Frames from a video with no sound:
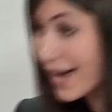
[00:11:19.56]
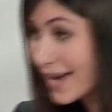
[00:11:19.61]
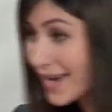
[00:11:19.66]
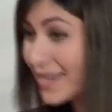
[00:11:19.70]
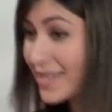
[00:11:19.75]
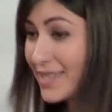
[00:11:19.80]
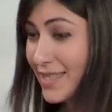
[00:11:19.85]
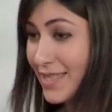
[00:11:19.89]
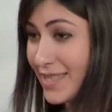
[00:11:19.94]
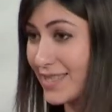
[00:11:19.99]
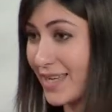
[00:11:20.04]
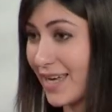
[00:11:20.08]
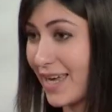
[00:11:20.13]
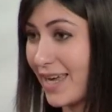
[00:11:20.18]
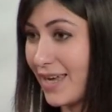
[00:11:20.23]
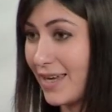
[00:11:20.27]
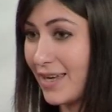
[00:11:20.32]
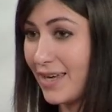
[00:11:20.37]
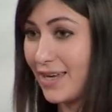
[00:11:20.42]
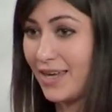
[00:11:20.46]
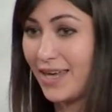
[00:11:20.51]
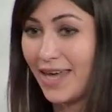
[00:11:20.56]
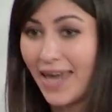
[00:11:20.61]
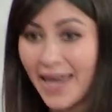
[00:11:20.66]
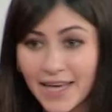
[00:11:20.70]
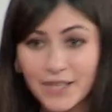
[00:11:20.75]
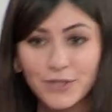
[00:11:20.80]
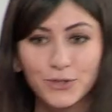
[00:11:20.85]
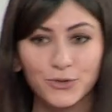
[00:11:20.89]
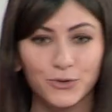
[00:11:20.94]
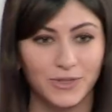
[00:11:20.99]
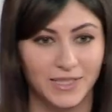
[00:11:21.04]
enregistrées et
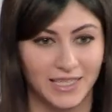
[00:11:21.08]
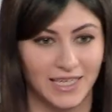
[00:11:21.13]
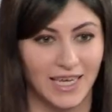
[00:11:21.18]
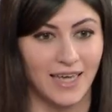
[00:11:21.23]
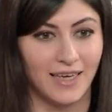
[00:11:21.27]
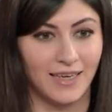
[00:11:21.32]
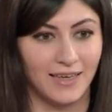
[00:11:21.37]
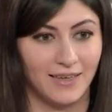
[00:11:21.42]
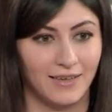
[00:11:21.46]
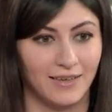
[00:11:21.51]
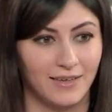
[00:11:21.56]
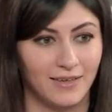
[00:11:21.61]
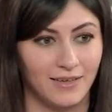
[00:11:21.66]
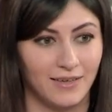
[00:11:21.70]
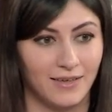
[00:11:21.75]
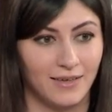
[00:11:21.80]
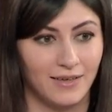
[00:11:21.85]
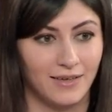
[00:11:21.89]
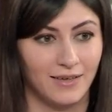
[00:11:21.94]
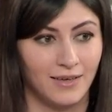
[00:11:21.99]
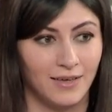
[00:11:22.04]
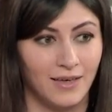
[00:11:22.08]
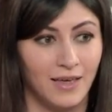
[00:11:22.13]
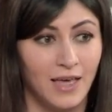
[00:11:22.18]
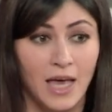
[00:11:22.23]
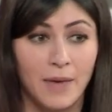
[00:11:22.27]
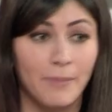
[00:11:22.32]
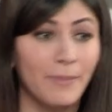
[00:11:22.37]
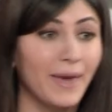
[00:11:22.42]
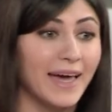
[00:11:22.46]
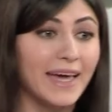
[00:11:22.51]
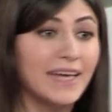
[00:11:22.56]
étudiées,
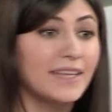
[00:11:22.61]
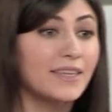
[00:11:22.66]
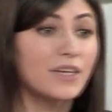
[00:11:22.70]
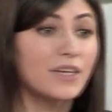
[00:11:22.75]
méritent